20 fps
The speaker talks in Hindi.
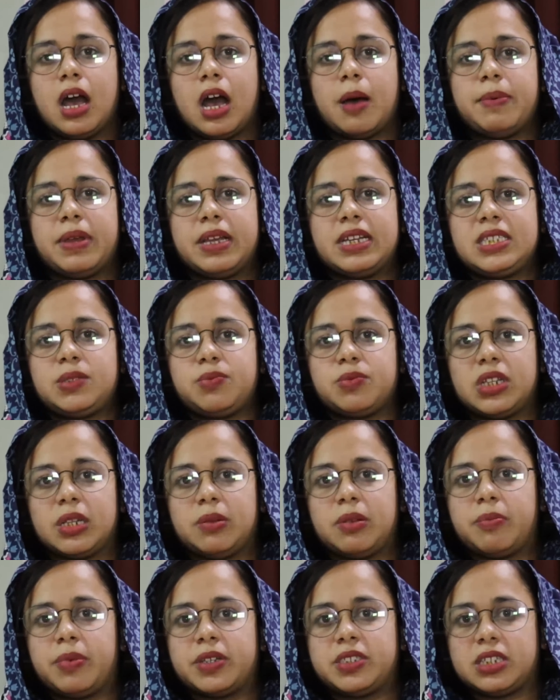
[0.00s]
अब इस
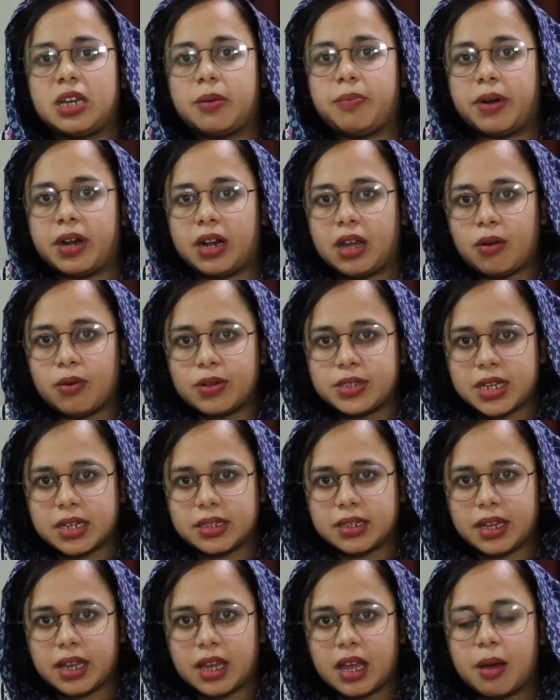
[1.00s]
मुद्दत में बच्चा बड़ा हो
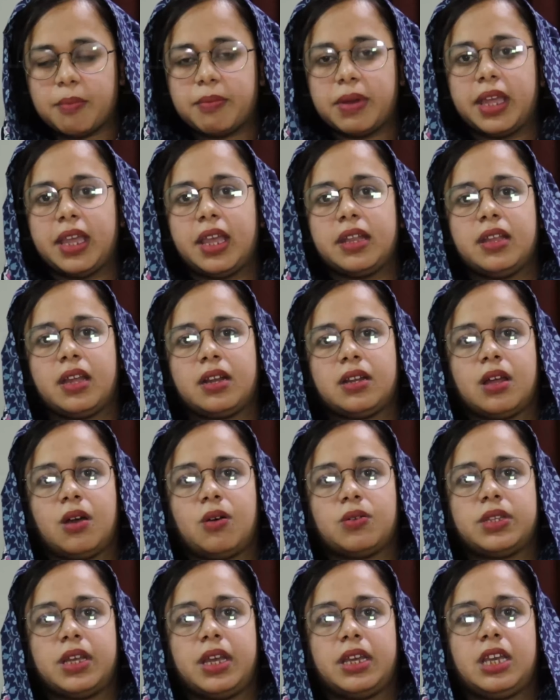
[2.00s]
जाता है हमने ये देखना
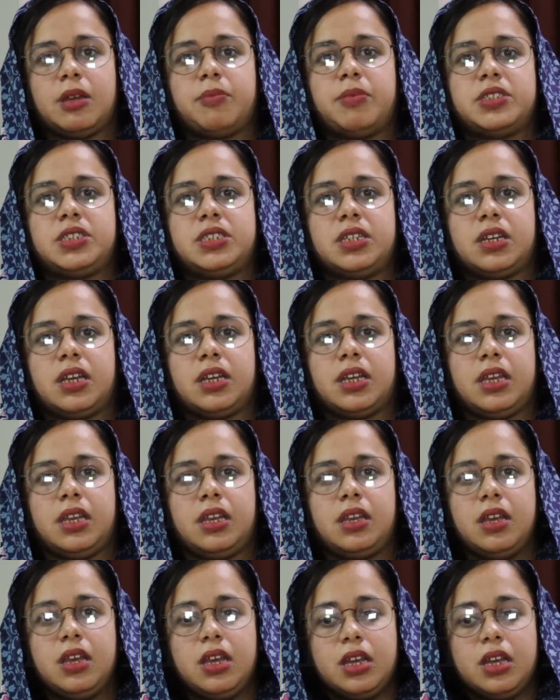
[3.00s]
होता है कि बच्चे का की